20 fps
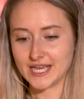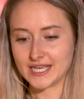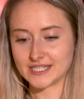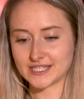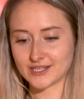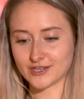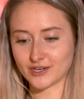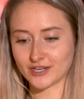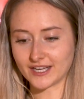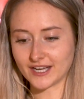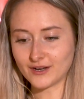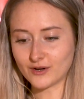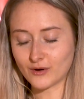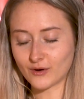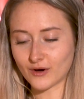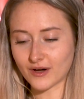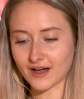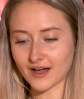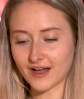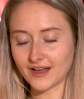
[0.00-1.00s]
C'est que quand
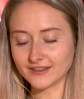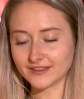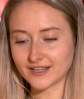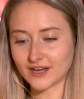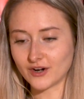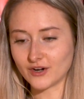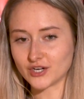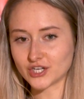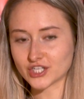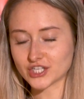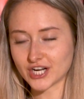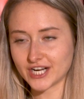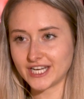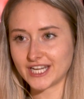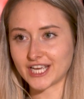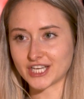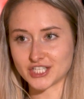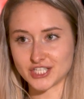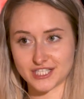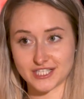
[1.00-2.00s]
on rentre dans le champ
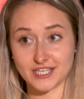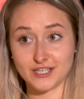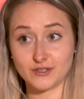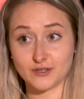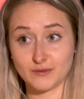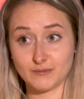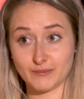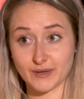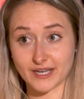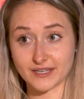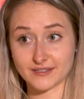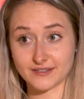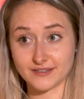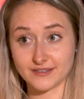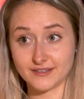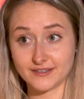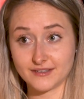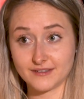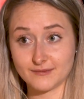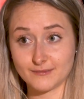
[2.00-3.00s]
énergétique d'une
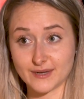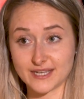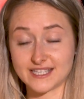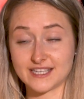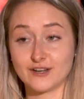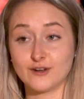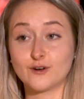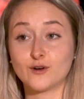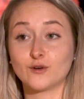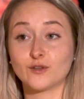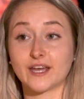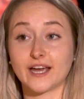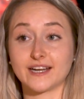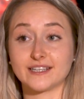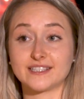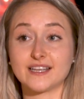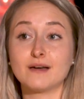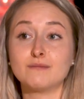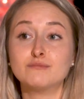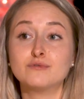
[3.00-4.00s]
personne, ben, c'est là qu'on a
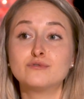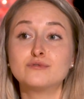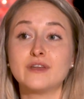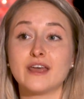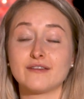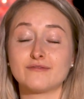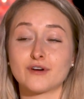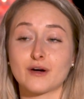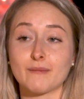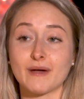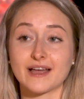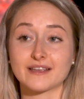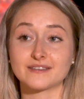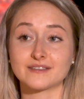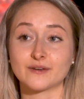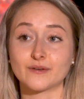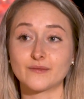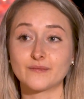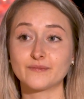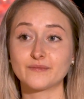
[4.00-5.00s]
accès à beaucoup
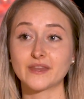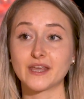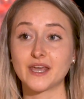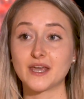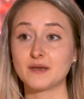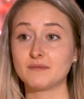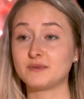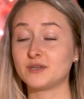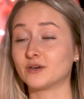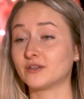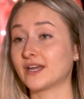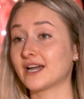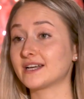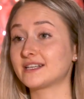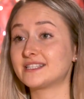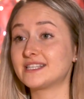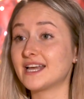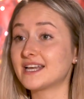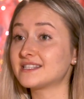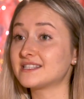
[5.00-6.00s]
d'informations. Puis on a
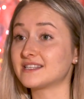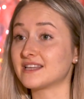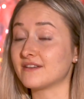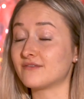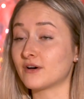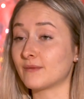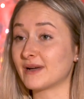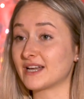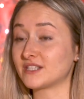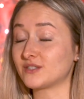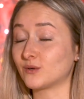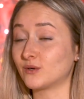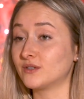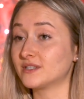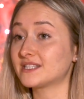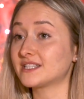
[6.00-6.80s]
accès à ces informations-là